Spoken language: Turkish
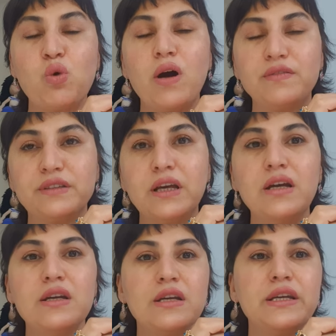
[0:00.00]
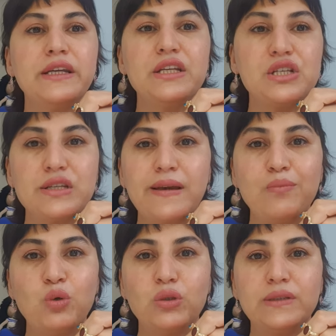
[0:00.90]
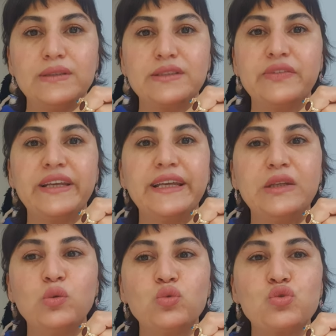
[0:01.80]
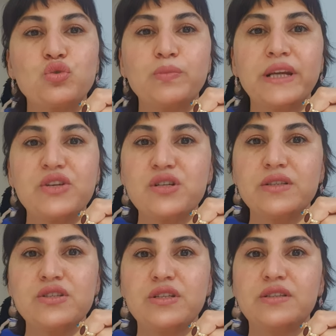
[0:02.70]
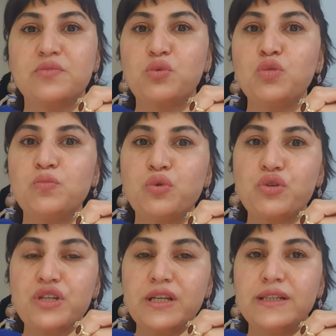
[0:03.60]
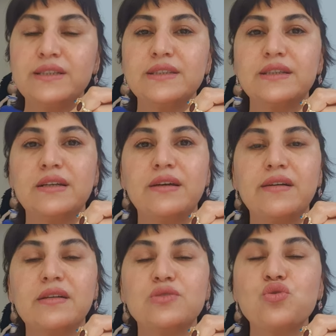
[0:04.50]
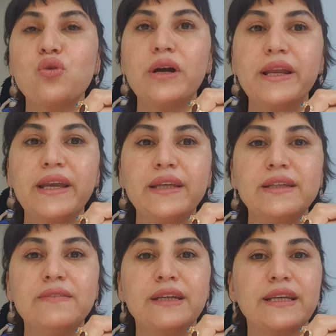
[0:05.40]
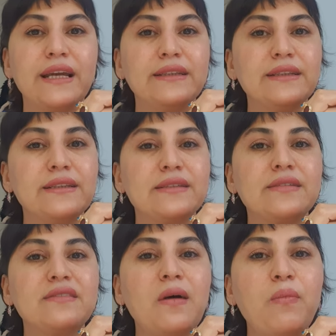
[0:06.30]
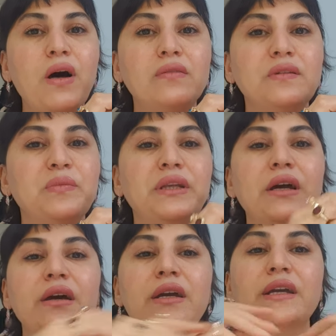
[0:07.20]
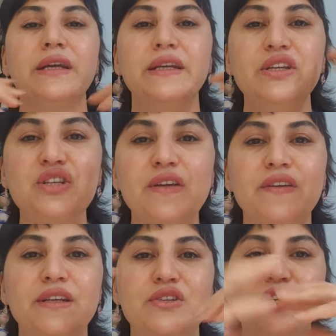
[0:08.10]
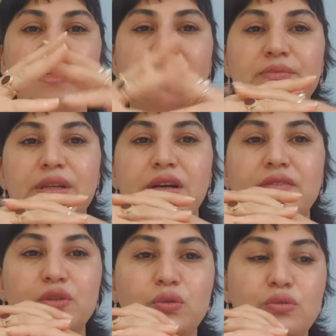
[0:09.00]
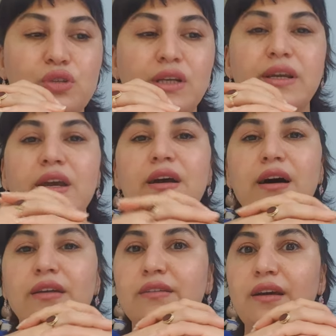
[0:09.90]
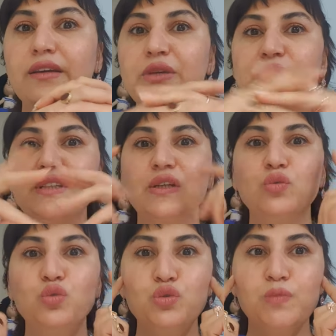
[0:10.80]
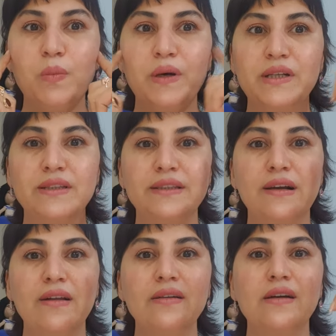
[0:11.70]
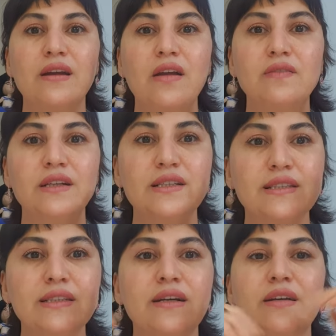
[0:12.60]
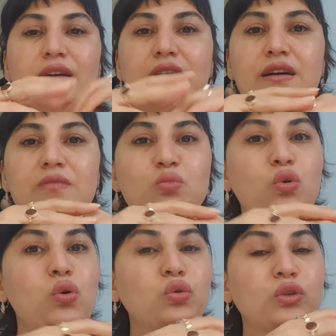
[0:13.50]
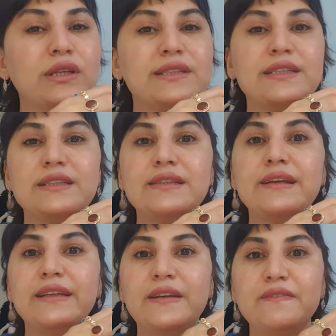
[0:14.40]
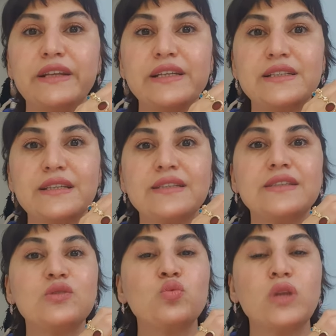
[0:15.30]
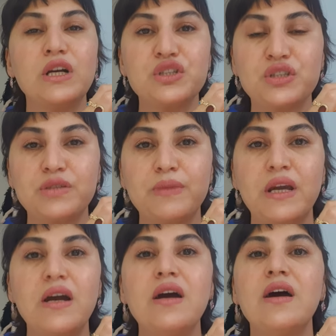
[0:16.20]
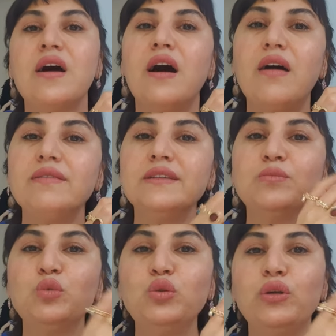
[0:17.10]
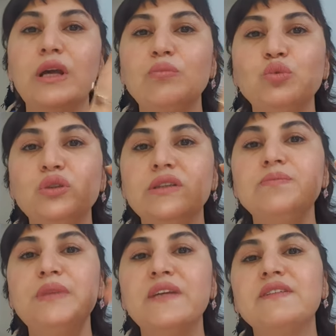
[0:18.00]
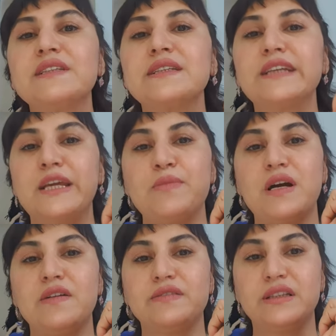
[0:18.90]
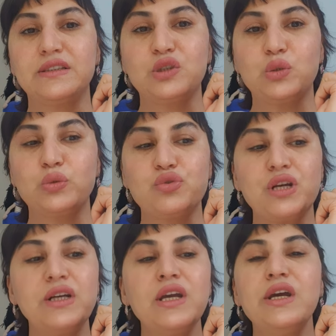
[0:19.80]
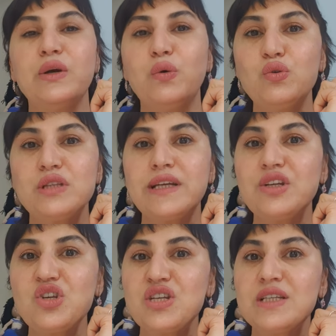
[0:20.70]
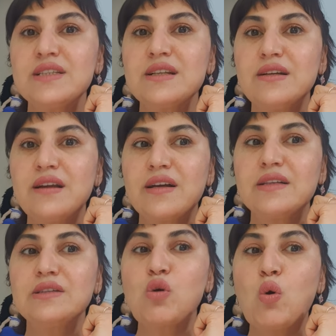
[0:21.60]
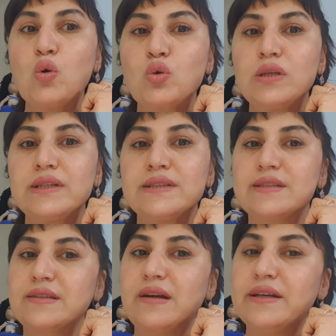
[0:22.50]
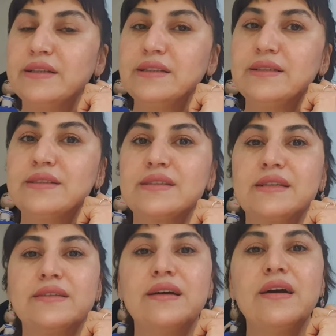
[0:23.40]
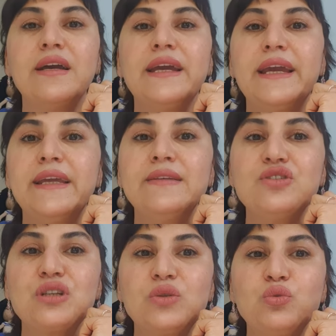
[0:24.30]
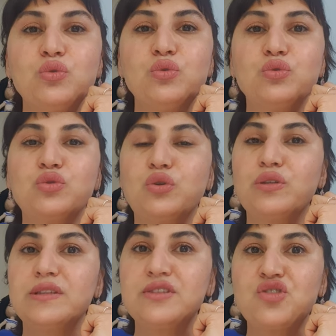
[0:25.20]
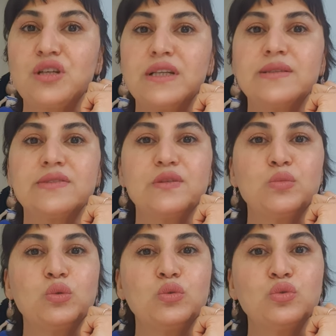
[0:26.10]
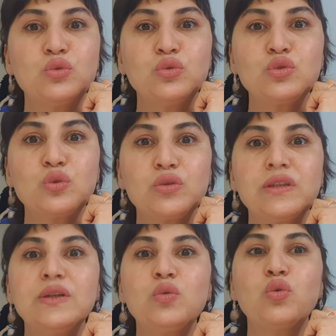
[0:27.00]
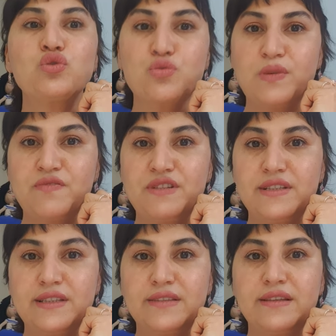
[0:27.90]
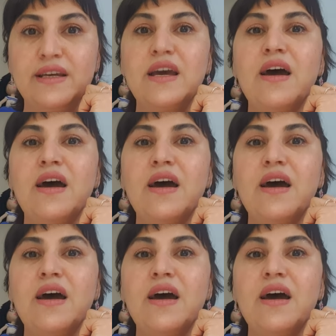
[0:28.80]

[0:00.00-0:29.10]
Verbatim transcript: hafta iş tempolarınız ve yeni oluşturmaya çalıştığınız büyük projelerinizle alakalı çok hareketli ve kendinizi tam anlamıyla işe vereceğiniz bir hafta olacak. Hatta kimseyi duymama, radikal karar ve hızlı kararlar bu konuda sizin hedeflerinize sizi ulaştırmaya artık bu dönem bunların meyvasını yeme haftanız olacak. O yüzden işinizle alakalı korkularınız, kaygılarınız ya da endişe duyduğunuz yöneticileriniz ve bulunduğunuz noktada konuşma fırsatı.